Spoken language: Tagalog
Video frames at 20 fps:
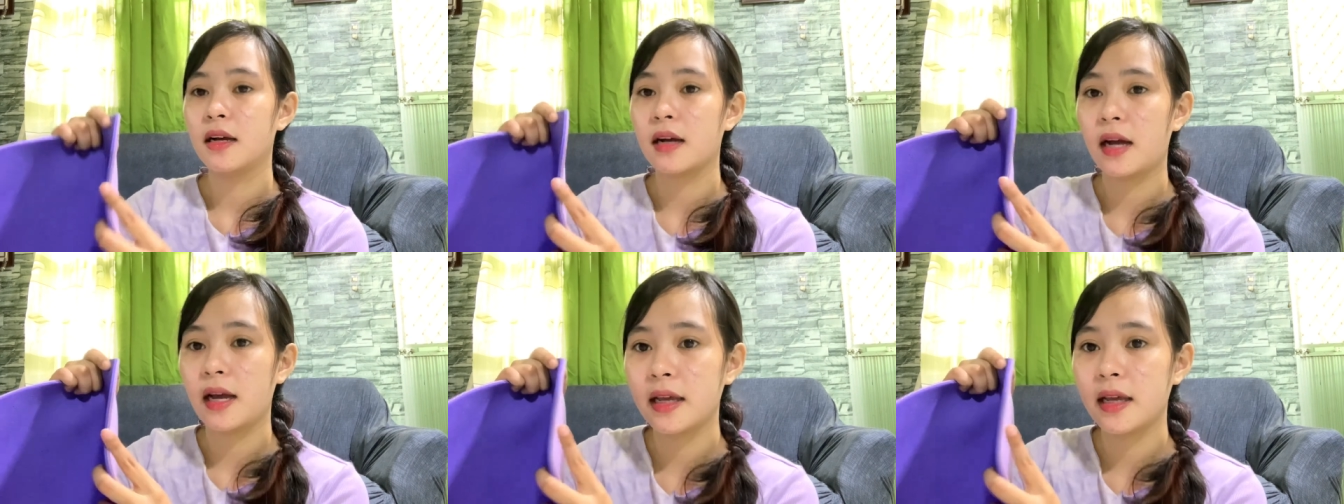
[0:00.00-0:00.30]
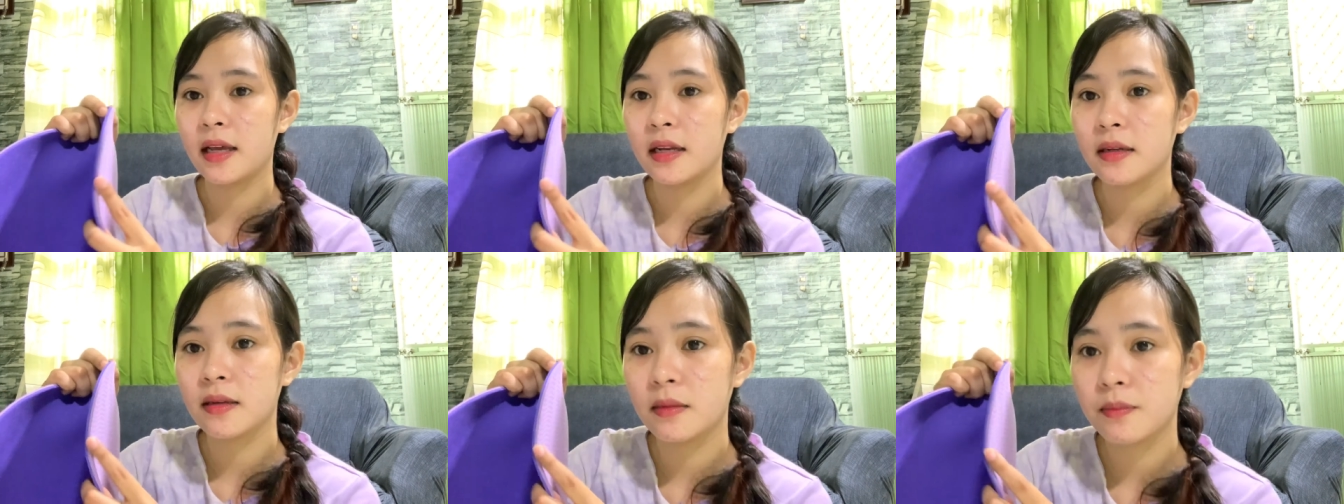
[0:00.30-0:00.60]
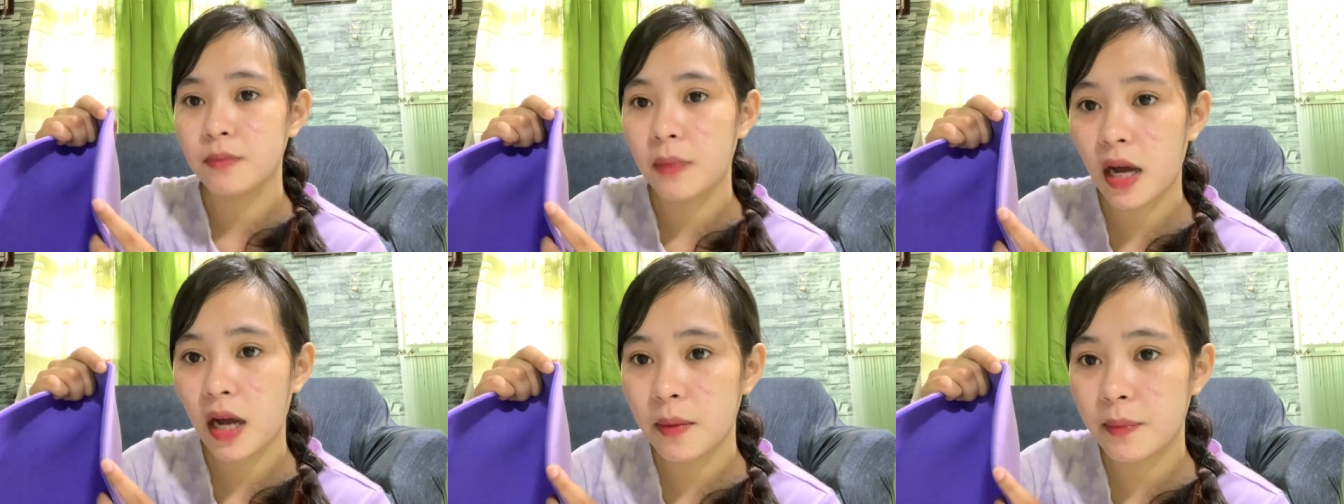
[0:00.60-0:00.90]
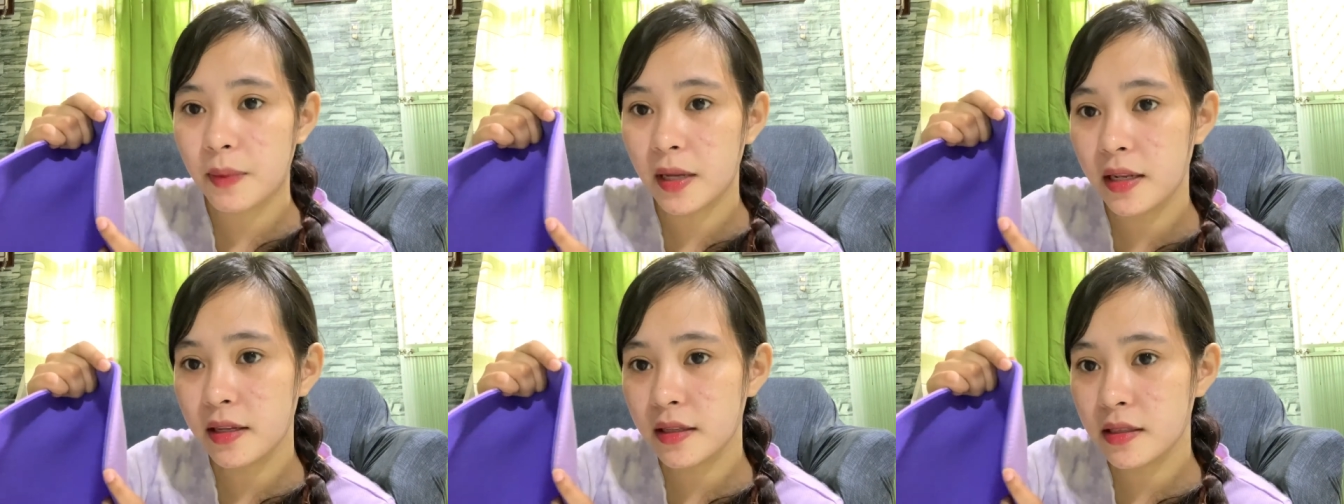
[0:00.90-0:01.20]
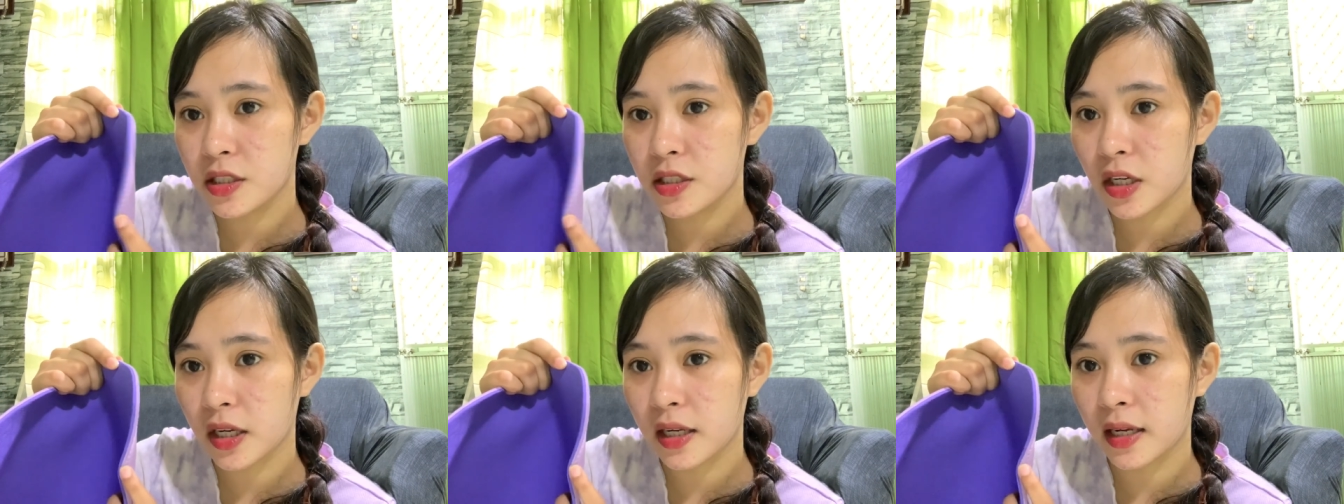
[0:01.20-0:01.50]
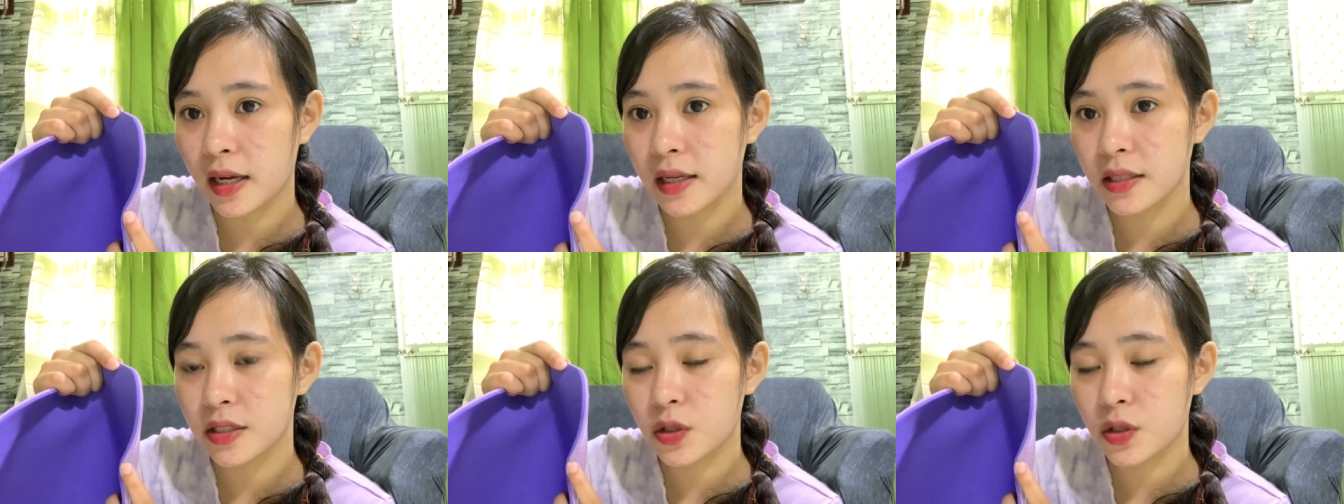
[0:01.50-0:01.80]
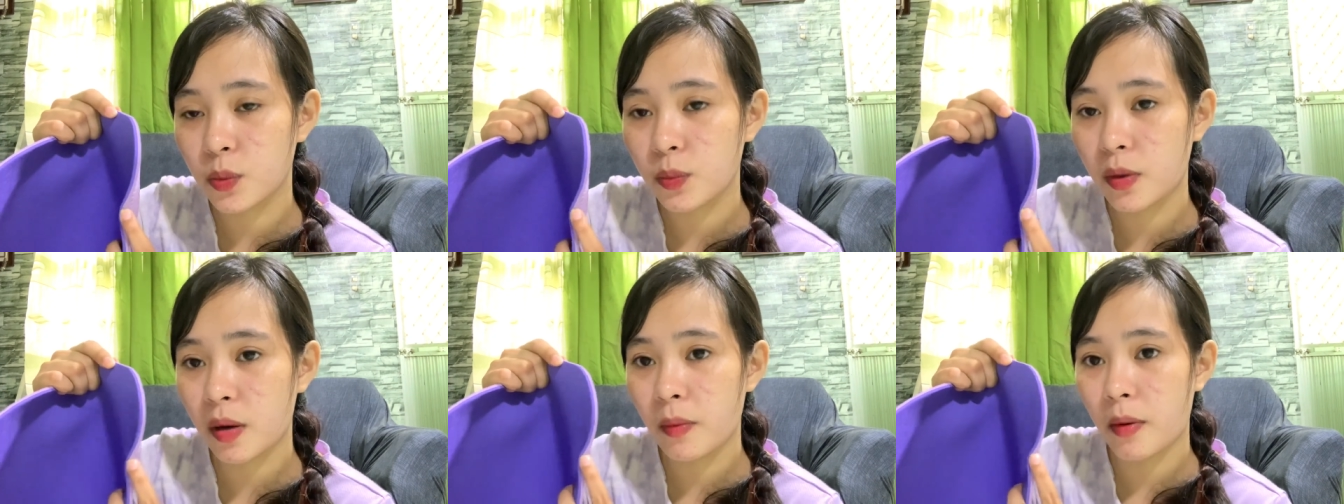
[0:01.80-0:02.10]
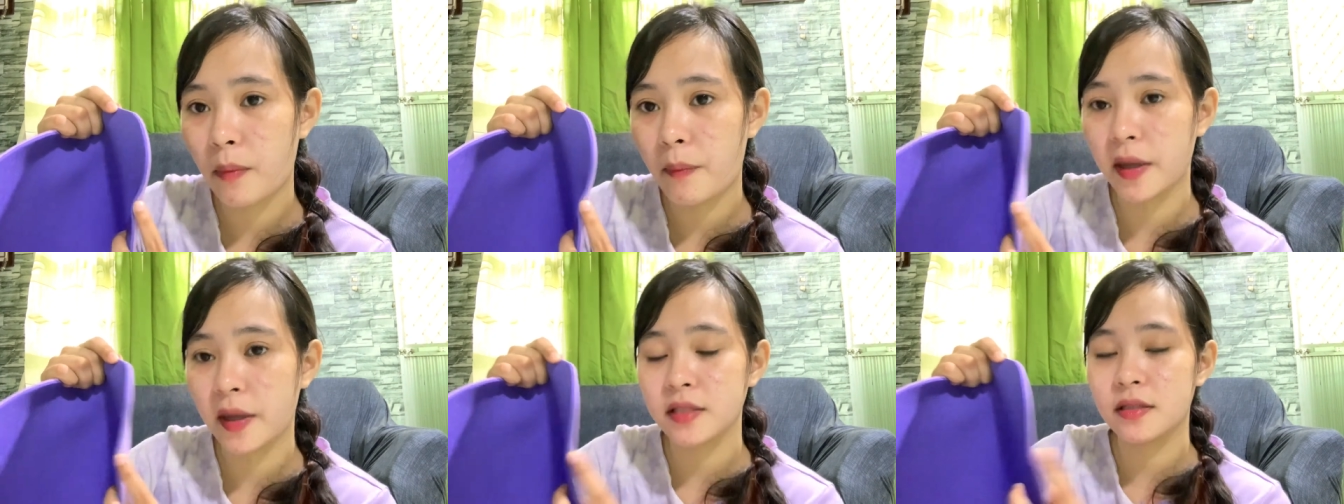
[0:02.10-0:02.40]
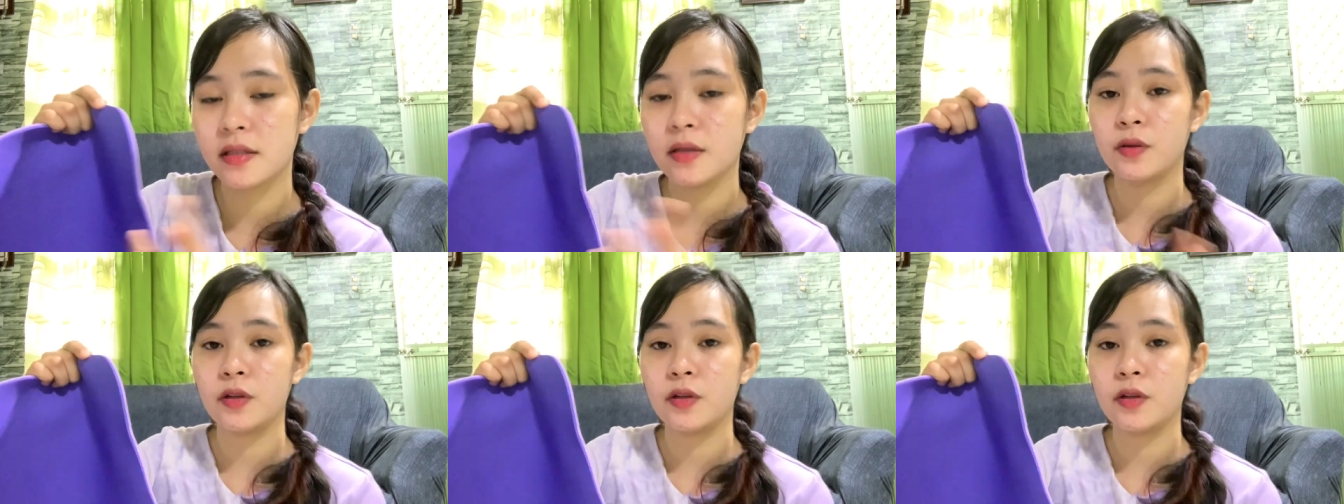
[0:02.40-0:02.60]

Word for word: Ayan, makapal din siya guys. Kung mapapansin